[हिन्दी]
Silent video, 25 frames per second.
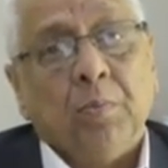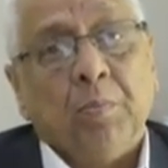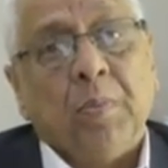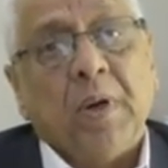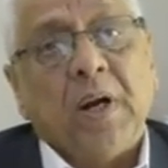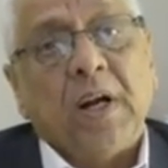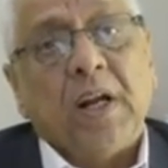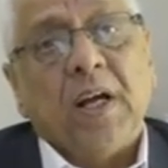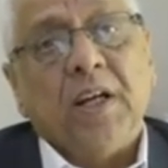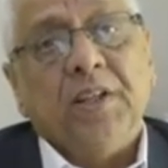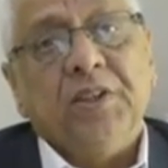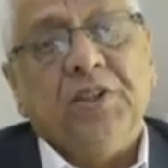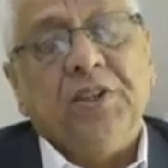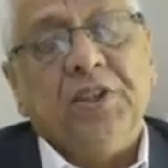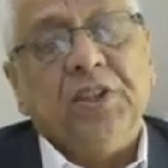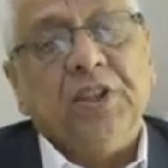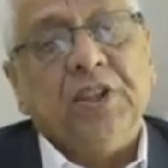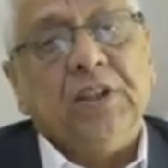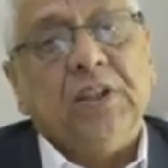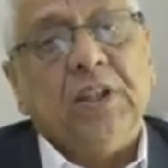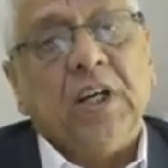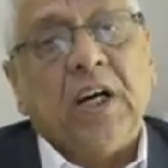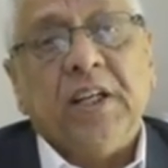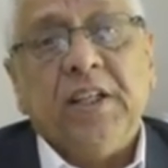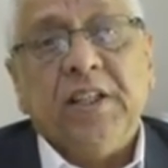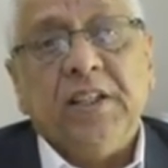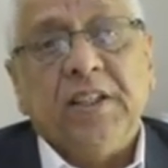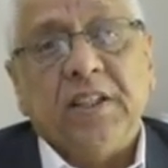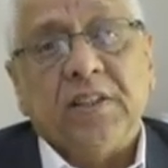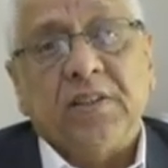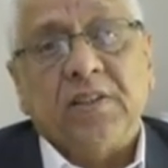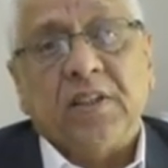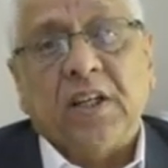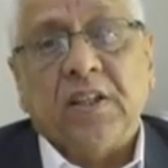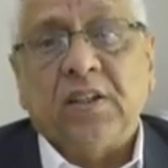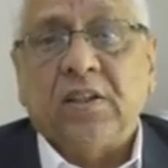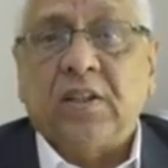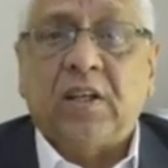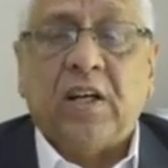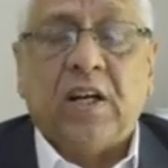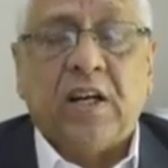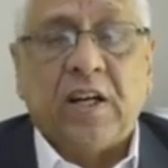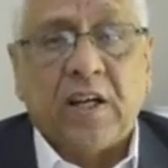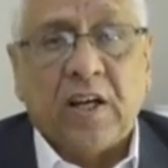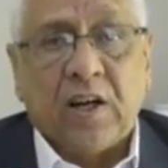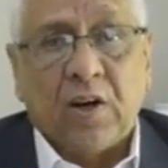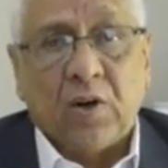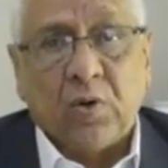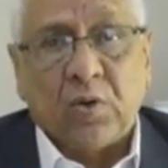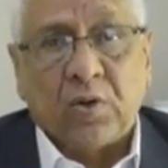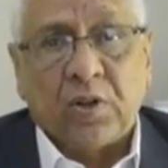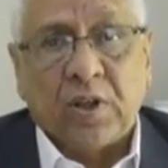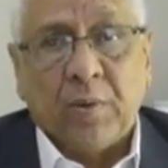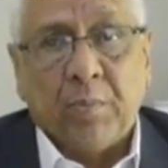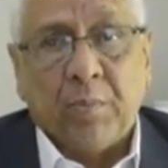बड़ा जीदारी के साथ खड़ा हो के